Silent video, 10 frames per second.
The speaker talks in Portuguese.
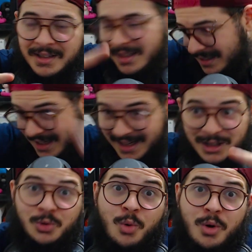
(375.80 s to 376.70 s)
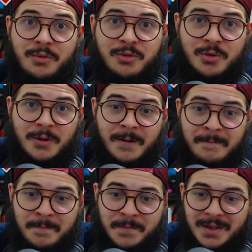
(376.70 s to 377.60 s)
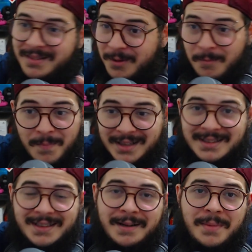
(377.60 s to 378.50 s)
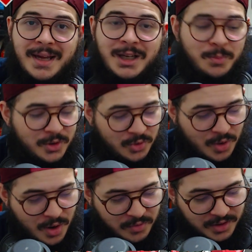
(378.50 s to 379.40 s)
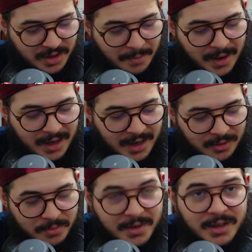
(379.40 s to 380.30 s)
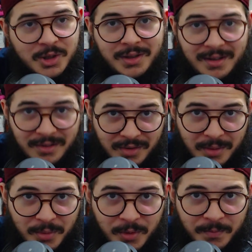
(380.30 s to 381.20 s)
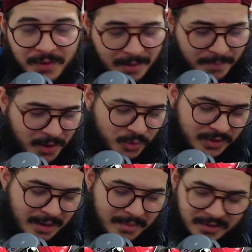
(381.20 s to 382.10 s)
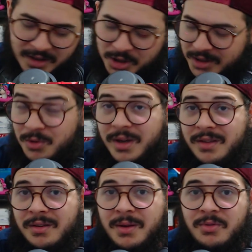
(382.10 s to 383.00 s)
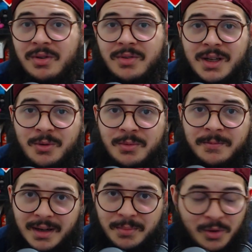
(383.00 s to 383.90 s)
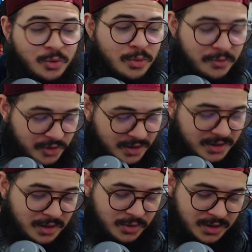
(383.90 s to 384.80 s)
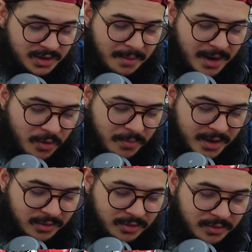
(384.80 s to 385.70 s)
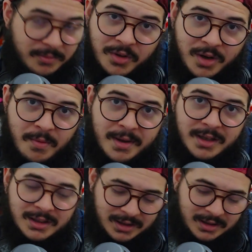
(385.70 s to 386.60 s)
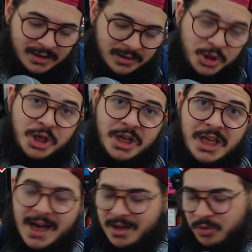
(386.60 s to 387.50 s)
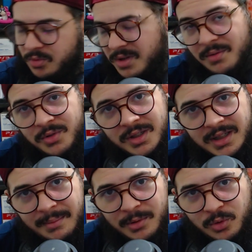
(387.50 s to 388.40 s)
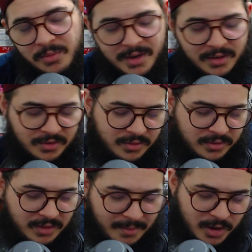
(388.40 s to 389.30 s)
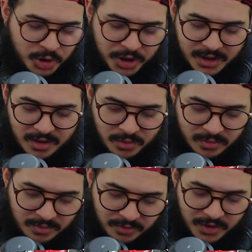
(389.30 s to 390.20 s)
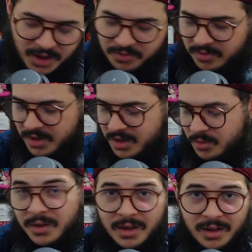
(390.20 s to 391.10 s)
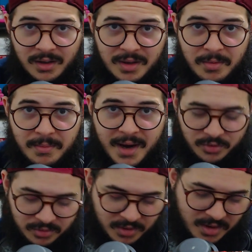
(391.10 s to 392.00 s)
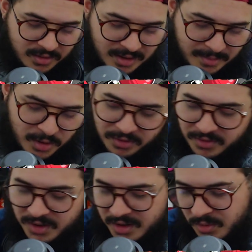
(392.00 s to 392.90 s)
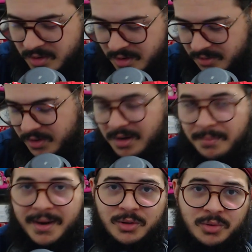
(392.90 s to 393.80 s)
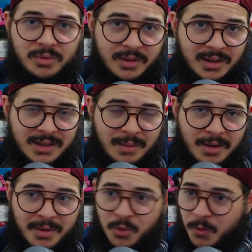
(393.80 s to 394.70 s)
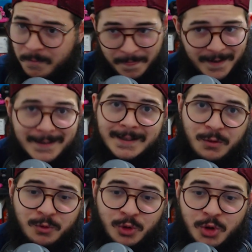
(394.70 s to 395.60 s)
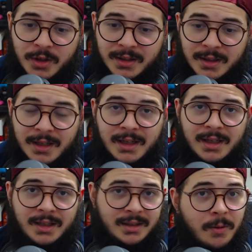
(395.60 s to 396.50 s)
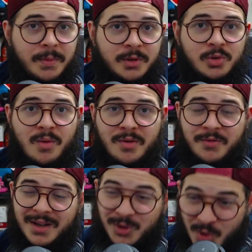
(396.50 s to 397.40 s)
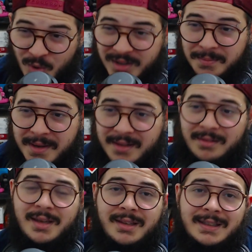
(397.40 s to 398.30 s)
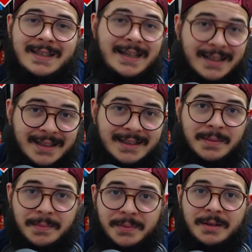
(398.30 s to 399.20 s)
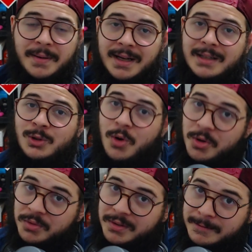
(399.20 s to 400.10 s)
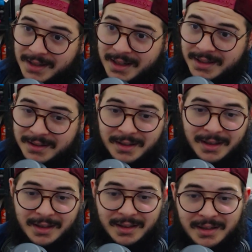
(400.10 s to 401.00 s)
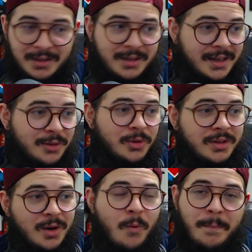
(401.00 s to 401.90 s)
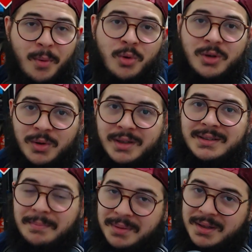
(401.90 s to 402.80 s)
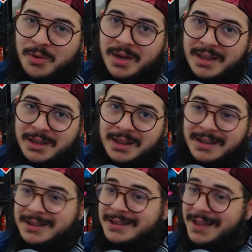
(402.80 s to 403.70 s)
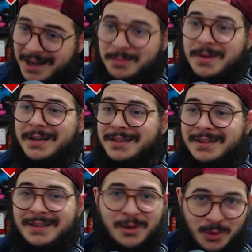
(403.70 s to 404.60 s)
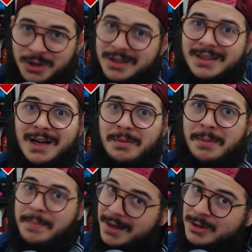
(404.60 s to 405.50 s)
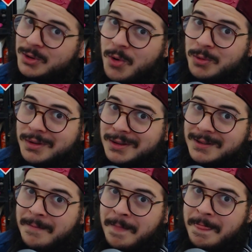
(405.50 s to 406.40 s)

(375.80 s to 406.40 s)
e zerar de novo. Então, basicamente, pessoal, eu vou trabalhar no mês de dezembro, tá? Para contabilizar em janeiro e receber em fevereiro, tá? Porque o YouTube funciona assim: vocês trabalham um mês, fica um mês de hiato e aí vocês recebem no outro mês. Trabalhou janeiro, fica fevereiro, recebe março. Trabalhou fevereiro, fica março, recebe em abril. E é assim que funciona. Então, pessoal, vou ficar dois meses aí sem grana para poder pagar as contas, saca? E querendo ou não, o pouco que eu recebia com a Elite Alliance era uma grana que eu utilizava para pagar as contas